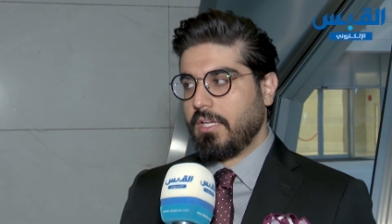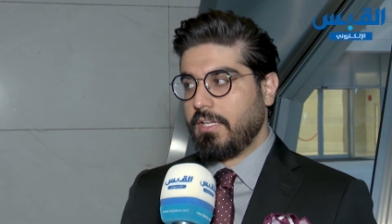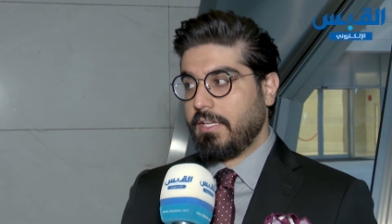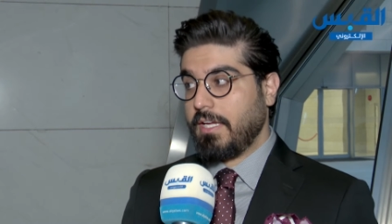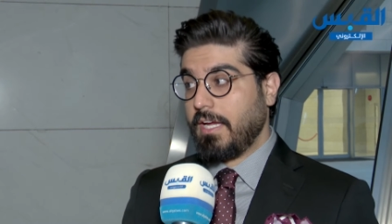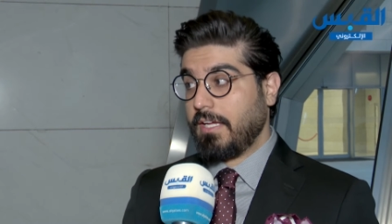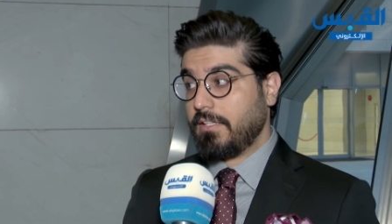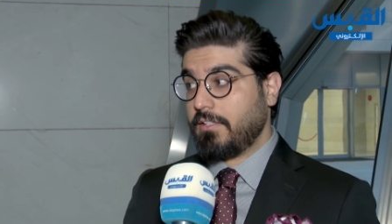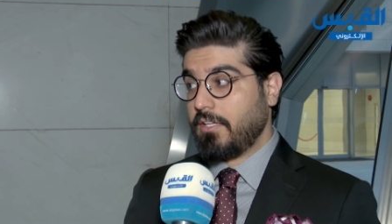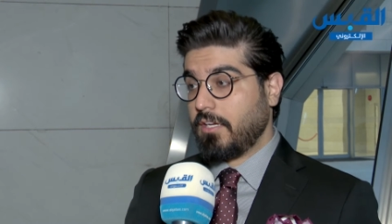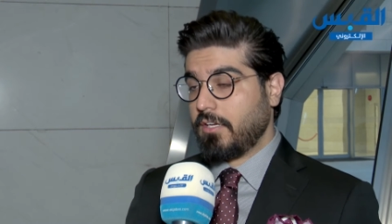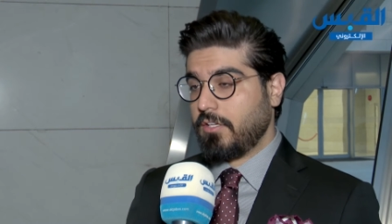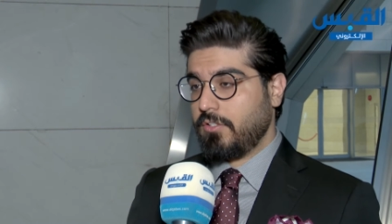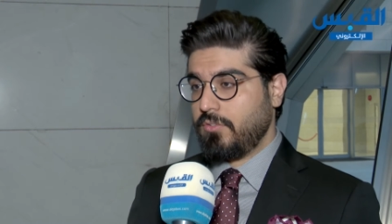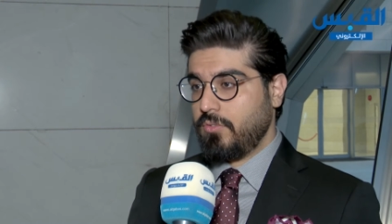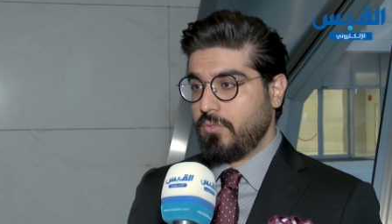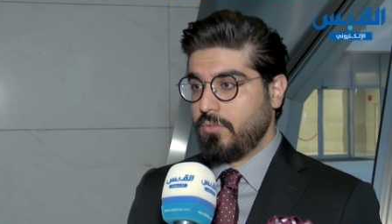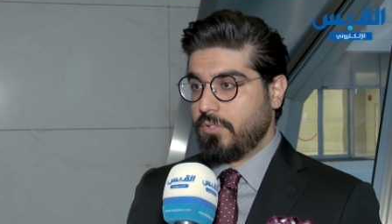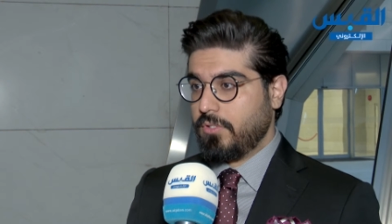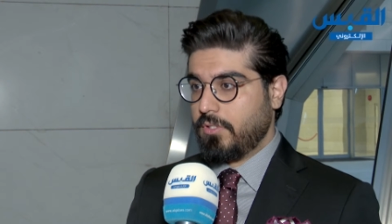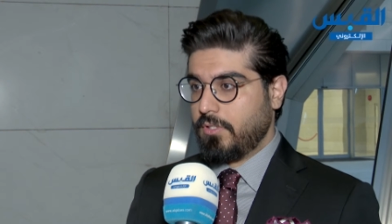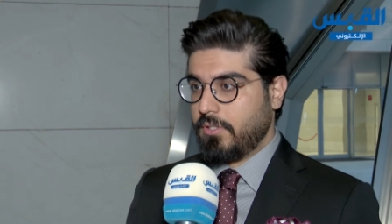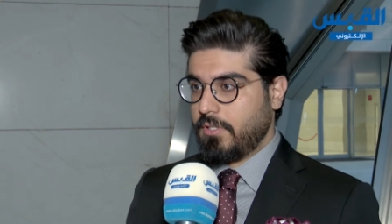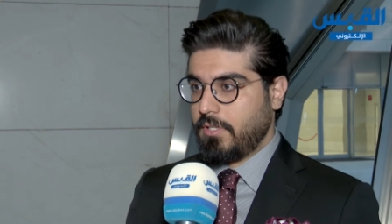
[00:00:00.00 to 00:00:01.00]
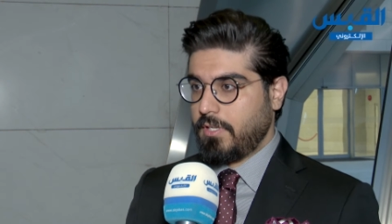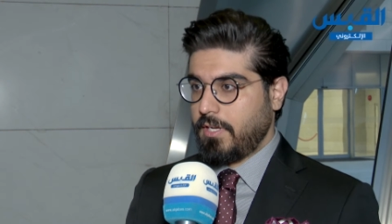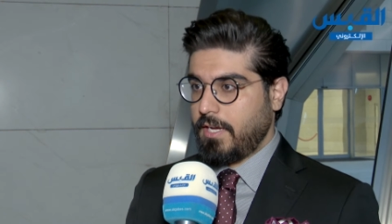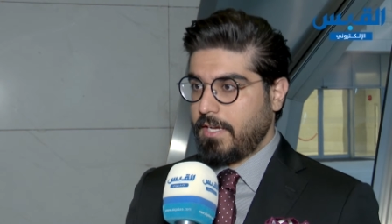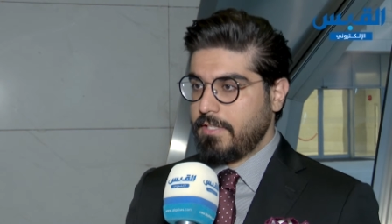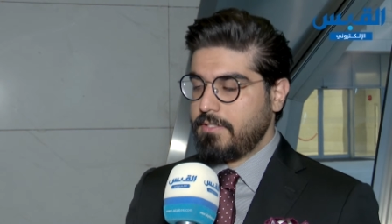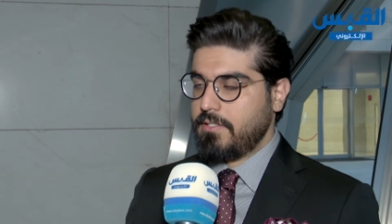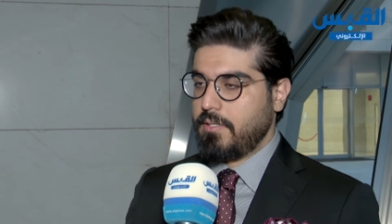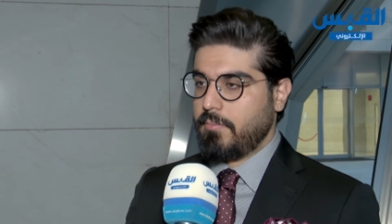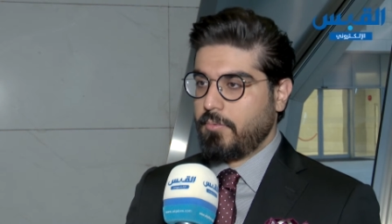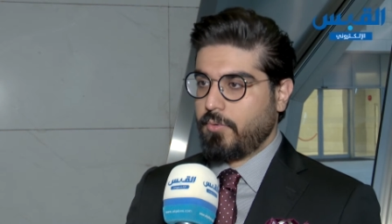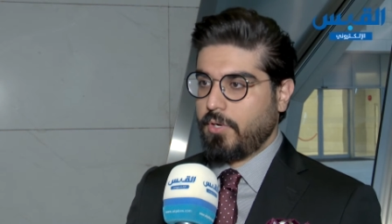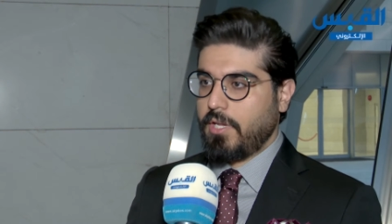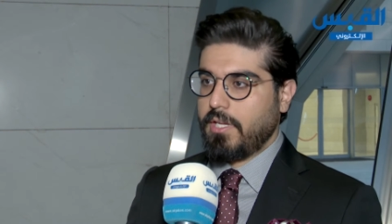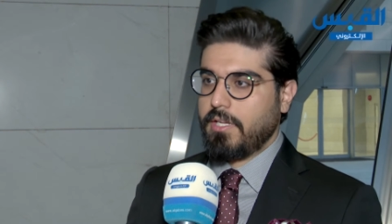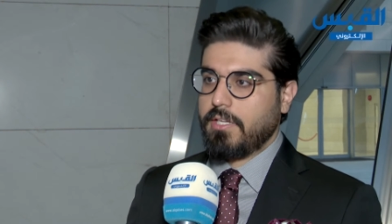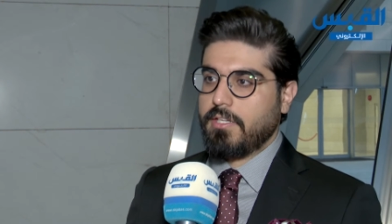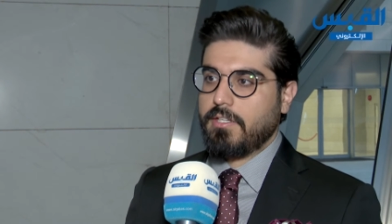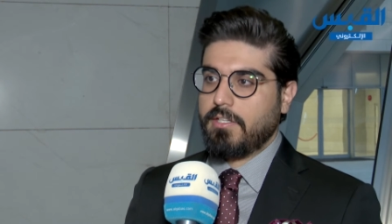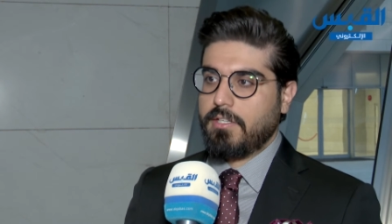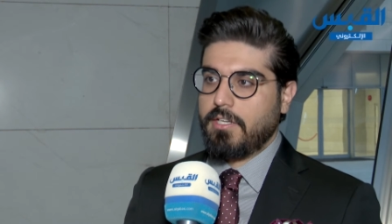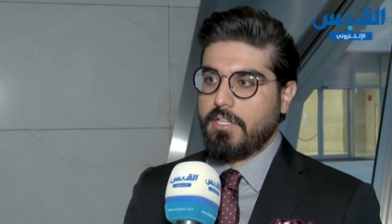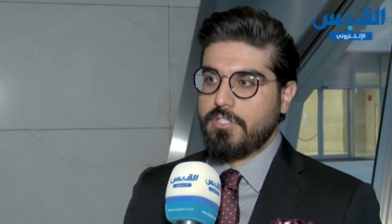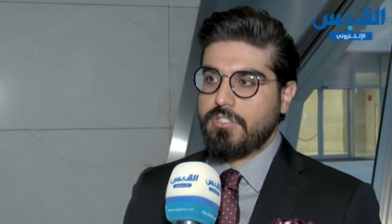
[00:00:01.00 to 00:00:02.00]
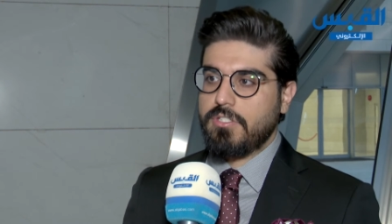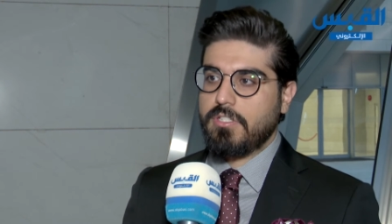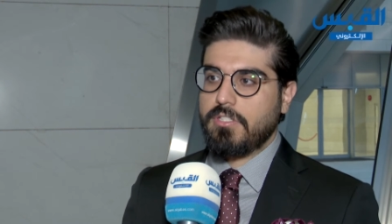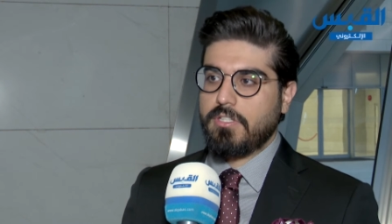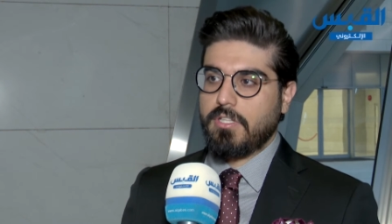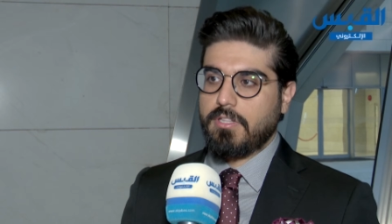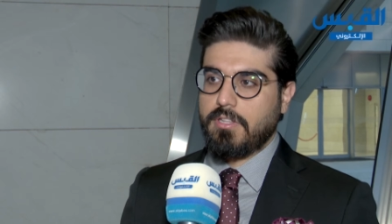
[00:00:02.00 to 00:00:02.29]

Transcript: يعتقدون حسب رأي لجنة